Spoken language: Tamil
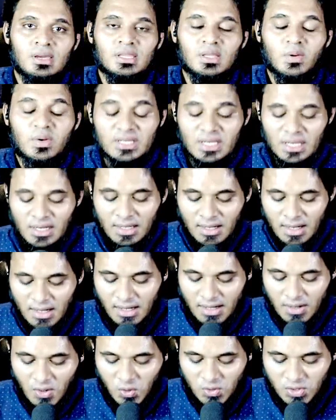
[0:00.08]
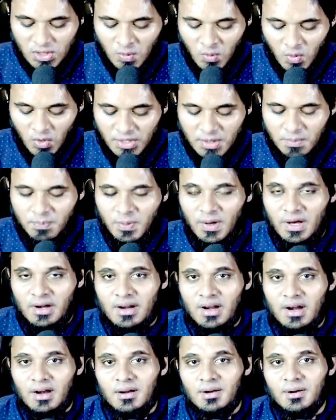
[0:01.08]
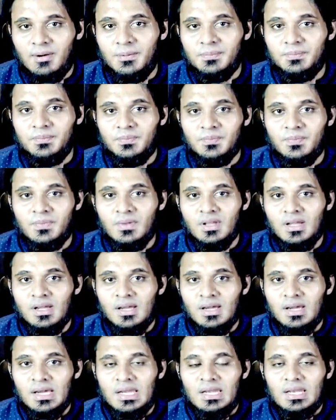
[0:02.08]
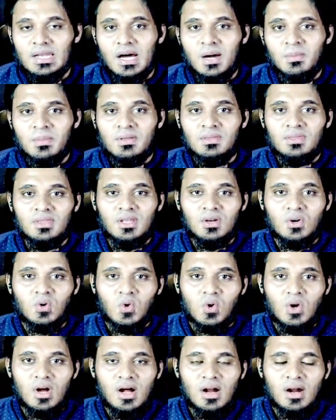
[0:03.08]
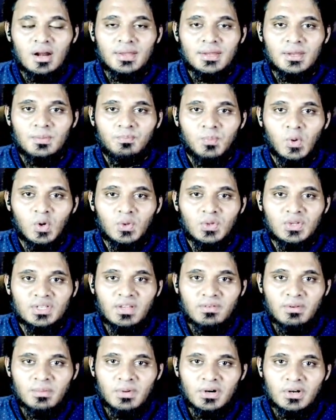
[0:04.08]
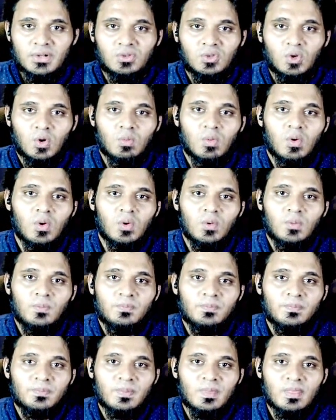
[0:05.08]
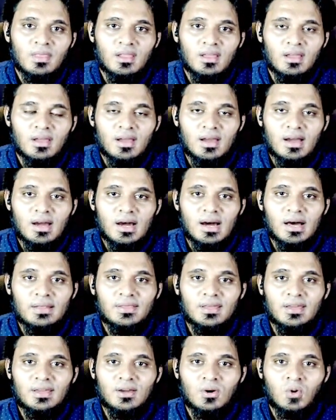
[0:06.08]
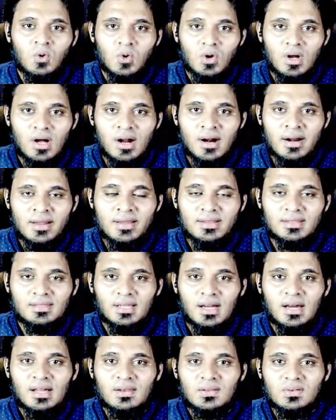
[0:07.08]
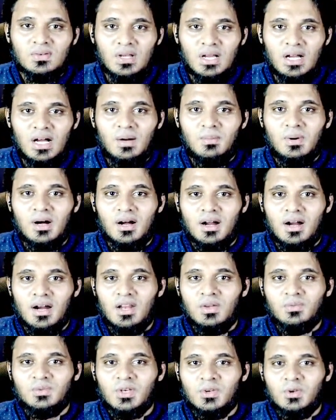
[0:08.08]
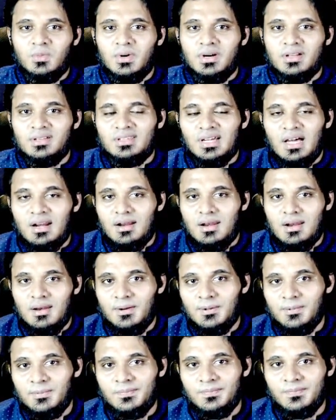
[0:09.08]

இந்த வசனங்களை கொஞ்சம் ஓதி பாருங்கள் நாம் எந்த குர்ஆனை இப்போது செவிமடுத்தோமோ அதே குர்ஆனைத்தான் சஹாபாக்களும் செவிமடுத்தார்கள்